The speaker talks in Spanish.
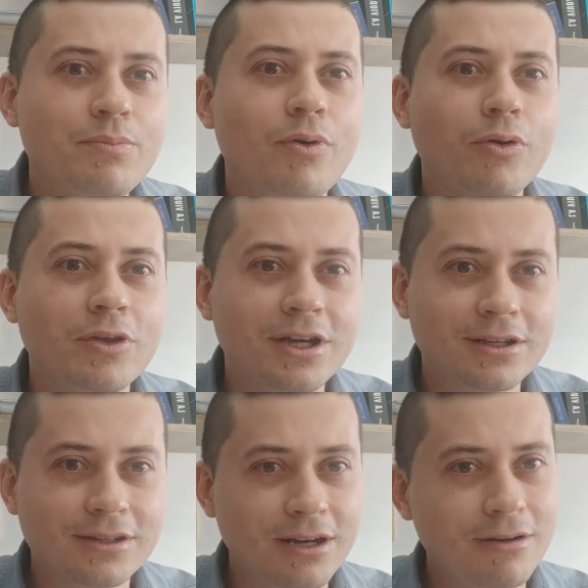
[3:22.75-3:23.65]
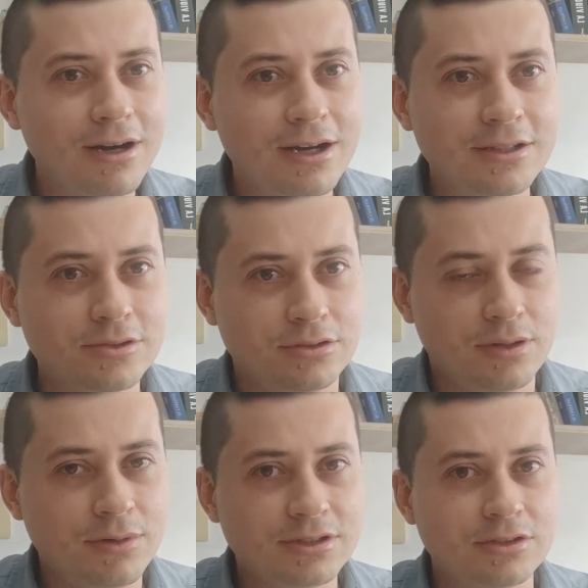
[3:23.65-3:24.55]
y poder trabajar
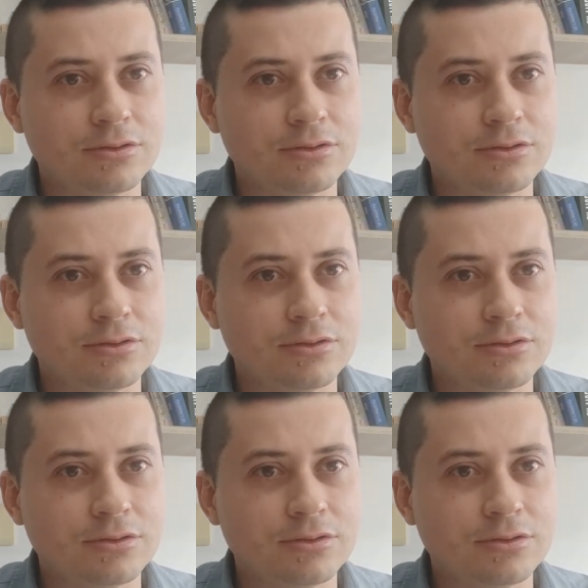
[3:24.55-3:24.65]
esos temas